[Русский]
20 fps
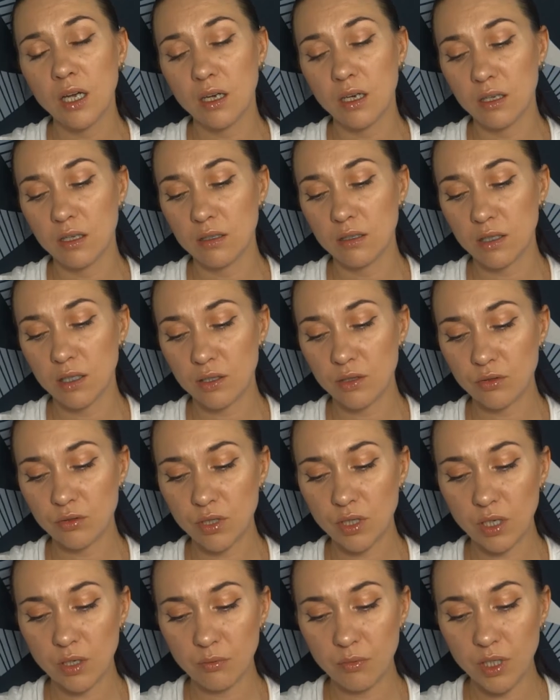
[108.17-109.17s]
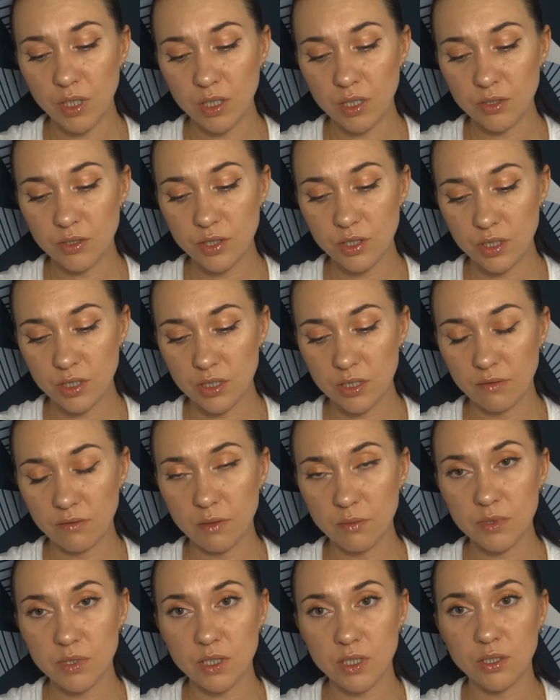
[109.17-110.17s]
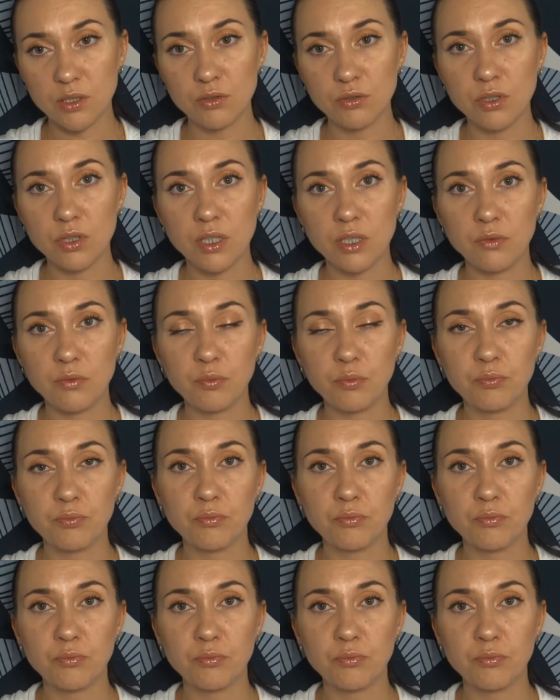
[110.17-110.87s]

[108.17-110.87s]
э, которая мне, честно вам скажу, она